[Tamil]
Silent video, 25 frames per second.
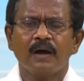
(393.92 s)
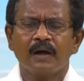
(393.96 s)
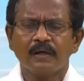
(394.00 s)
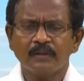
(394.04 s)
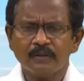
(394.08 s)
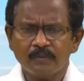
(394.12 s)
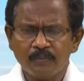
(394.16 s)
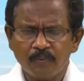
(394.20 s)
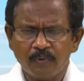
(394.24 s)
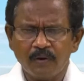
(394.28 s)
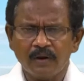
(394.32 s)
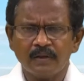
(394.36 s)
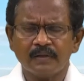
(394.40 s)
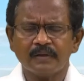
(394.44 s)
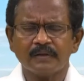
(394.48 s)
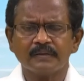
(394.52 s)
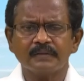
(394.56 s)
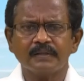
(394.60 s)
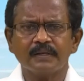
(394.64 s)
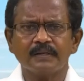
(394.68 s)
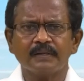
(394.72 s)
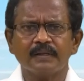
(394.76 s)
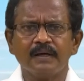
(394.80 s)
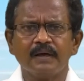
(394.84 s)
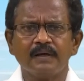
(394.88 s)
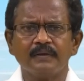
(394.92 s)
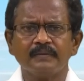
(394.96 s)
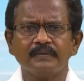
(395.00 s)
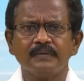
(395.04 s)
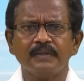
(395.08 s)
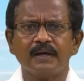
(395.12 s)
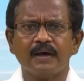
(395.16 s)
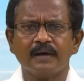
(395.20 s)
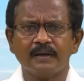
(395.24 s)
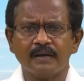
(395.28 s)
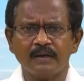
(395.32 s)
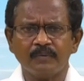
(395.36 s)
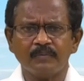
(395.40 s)
அதுபோல் இருந்தால் தான் வந்து
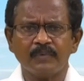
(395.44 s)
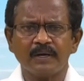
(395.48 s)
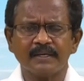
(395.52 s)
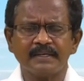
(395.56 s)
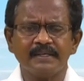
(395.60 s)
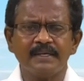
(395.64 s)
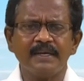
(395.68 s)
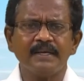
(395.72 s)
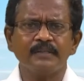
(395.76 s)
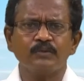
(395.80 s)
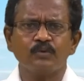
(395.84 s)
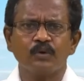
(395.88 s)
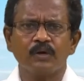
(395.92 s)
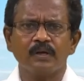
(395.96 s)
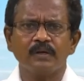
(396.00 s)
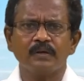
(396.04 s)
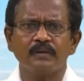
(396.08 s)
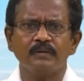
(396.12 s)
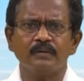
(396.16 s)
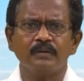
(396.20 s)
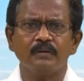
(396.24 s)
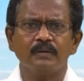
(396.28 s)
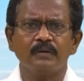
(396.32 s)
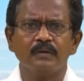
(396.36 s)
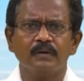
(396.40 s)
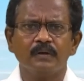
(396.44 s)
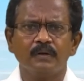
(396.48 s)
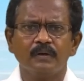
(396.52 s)
அறம் அங்கேயே தொடங்குது